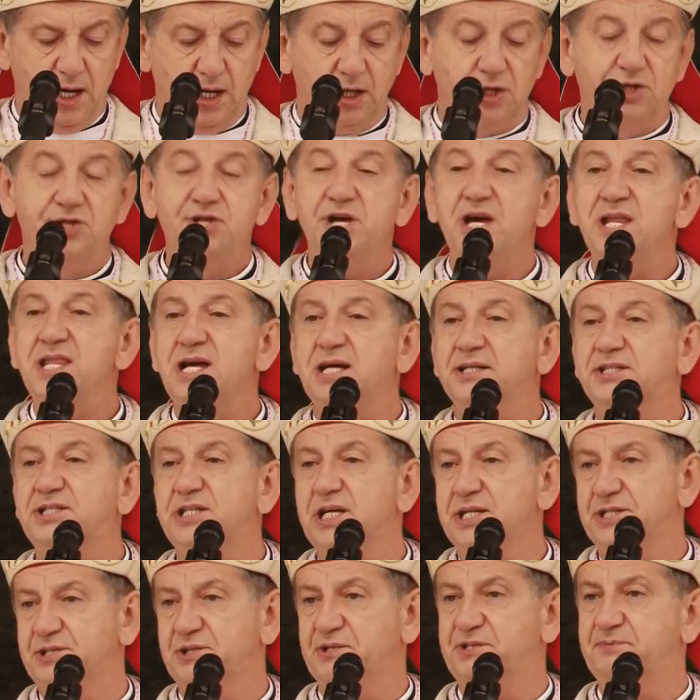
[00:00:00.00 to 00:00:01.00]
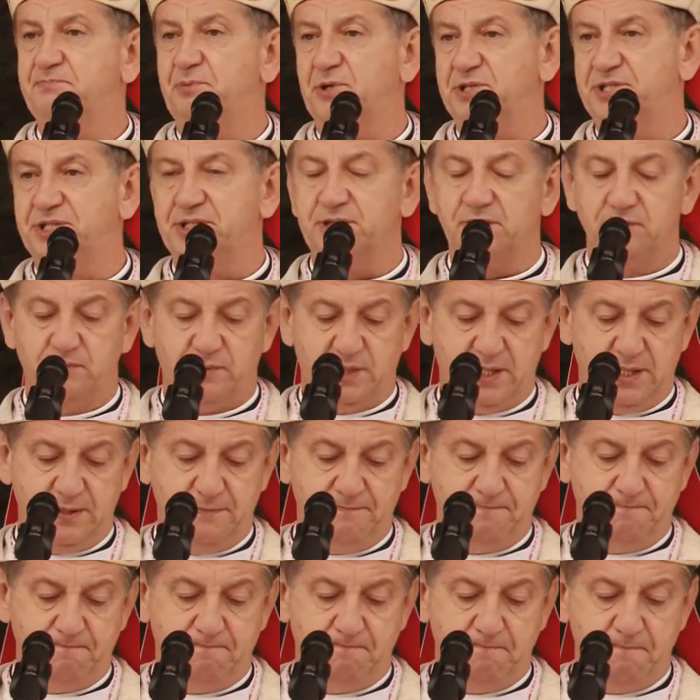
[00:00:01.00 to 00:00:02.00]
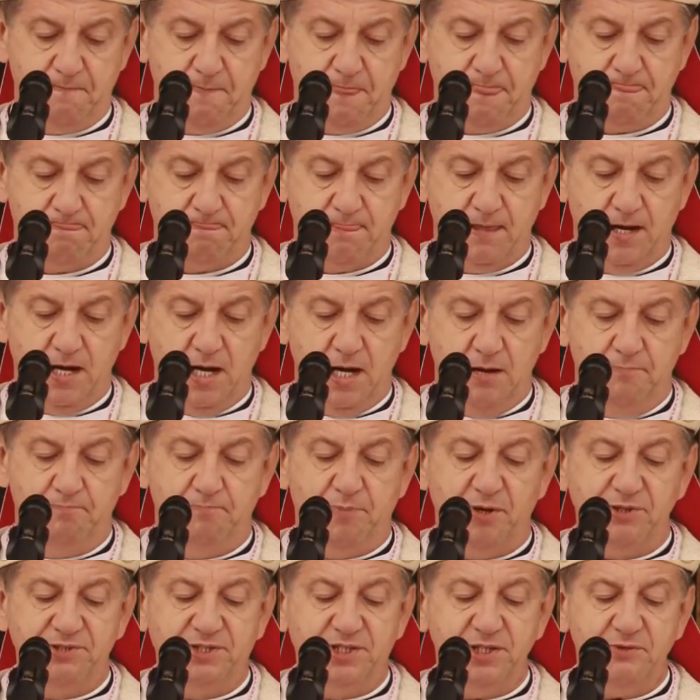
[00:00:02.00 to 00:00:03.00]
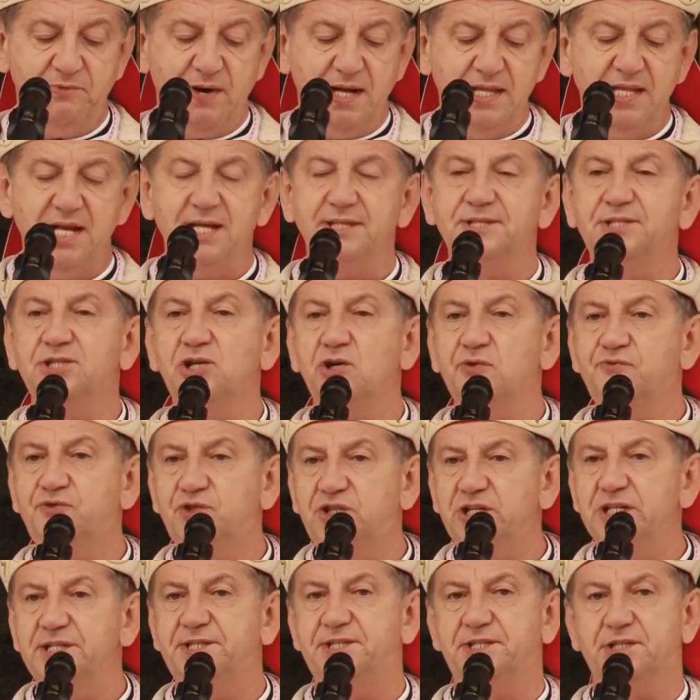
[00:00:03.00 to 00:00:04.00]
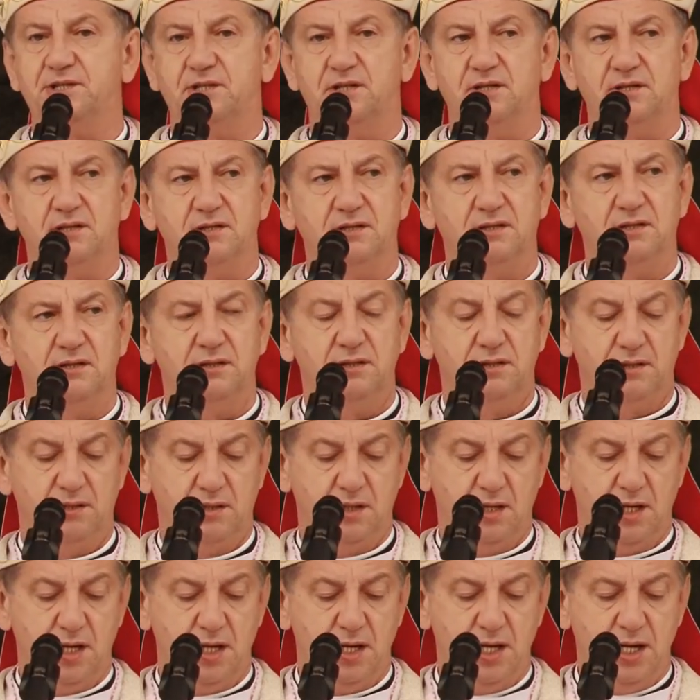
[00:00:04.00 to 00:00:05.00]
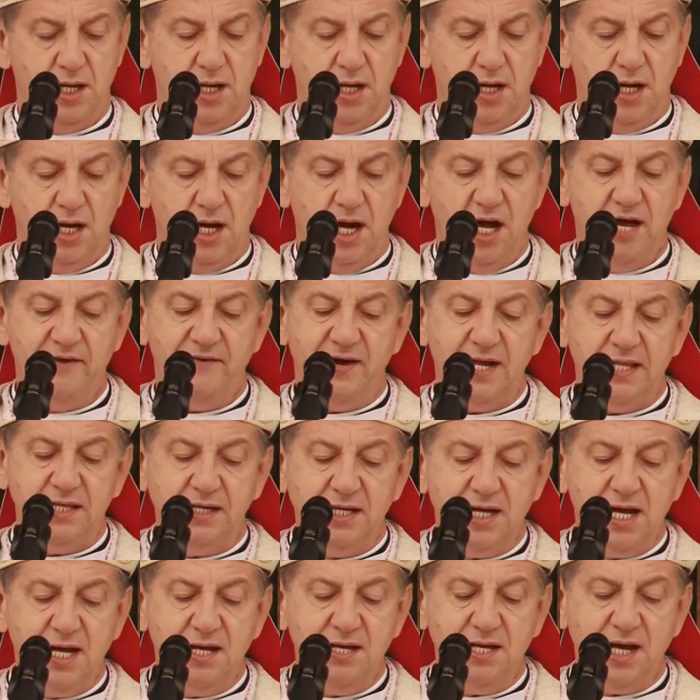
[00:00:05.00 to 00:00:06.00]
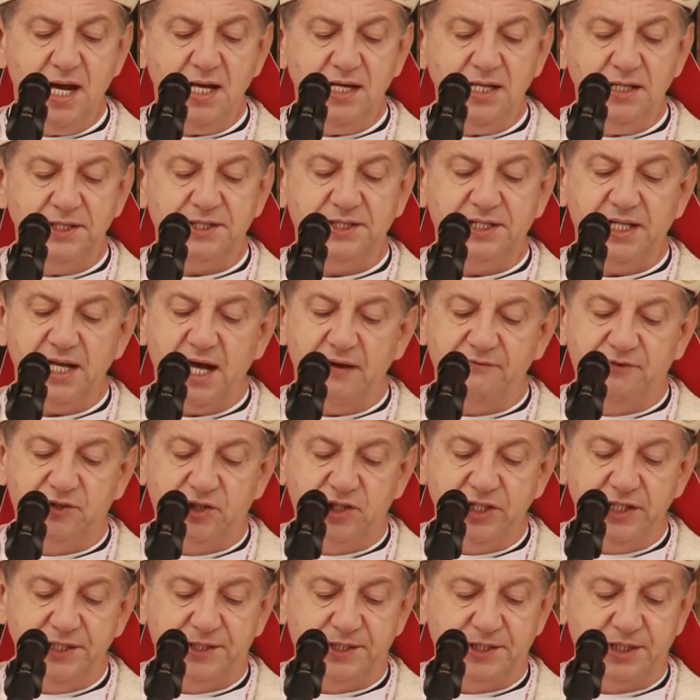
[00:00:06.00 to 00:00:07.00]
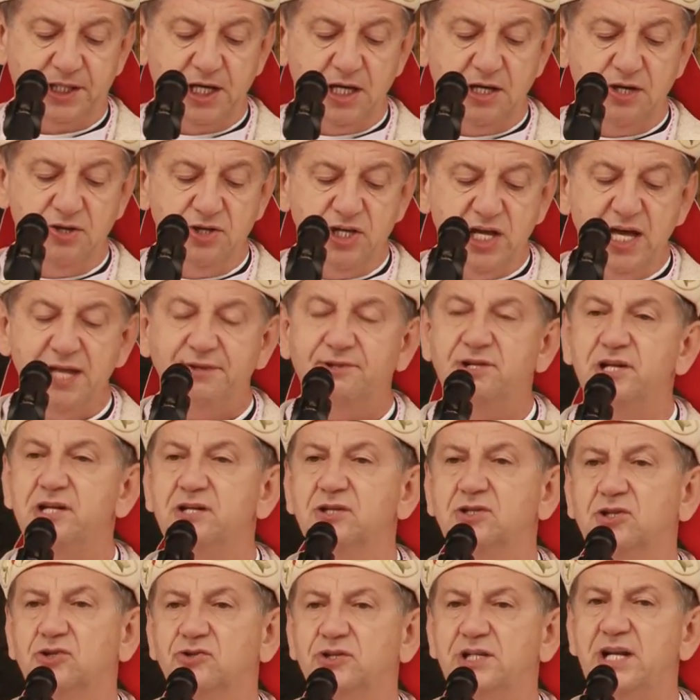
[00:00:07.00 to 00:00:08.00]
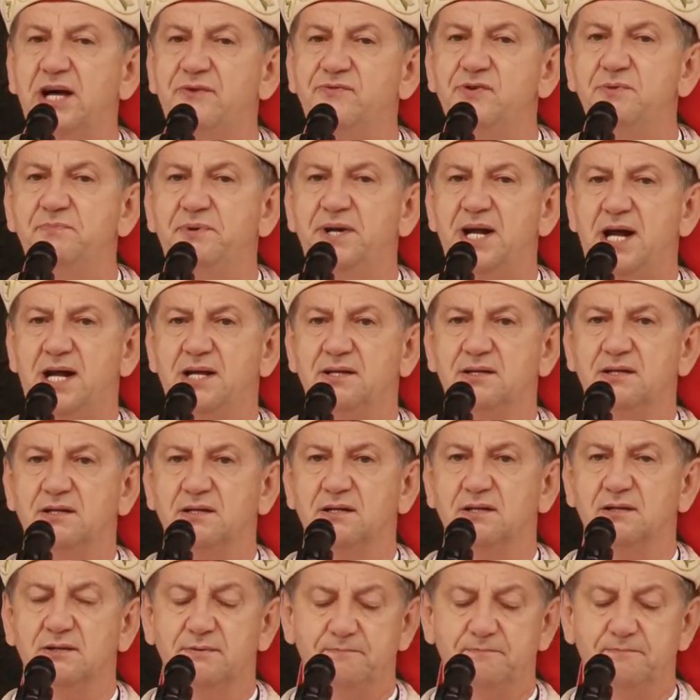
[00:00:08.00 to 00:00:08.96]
Gdzie nas Jezus posyła? Posyła nas do wszystkich. Ewangelia jest dla wszystkich, nie tylko dla wybranych.